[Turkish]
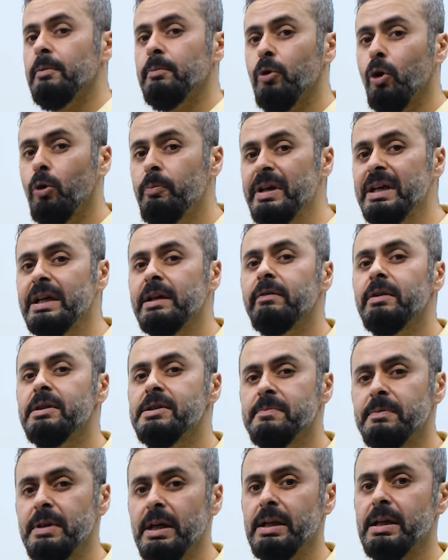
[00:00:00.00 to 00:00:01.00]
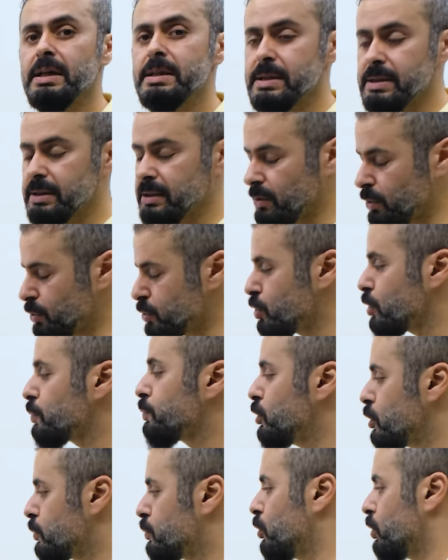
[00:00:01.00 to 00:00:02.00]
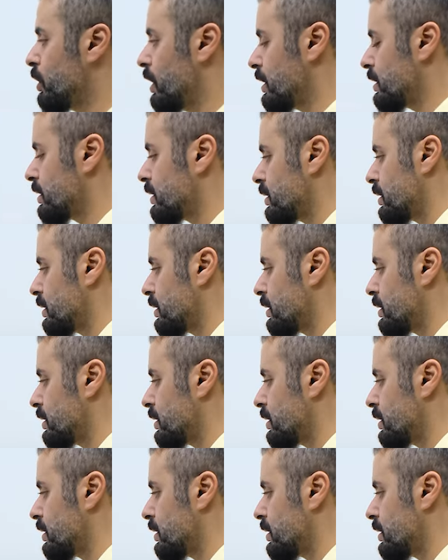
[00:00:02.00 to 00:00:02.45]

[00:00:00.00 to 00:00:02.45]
O bir kıvılcım değil aslında. O çok büyük bir olay.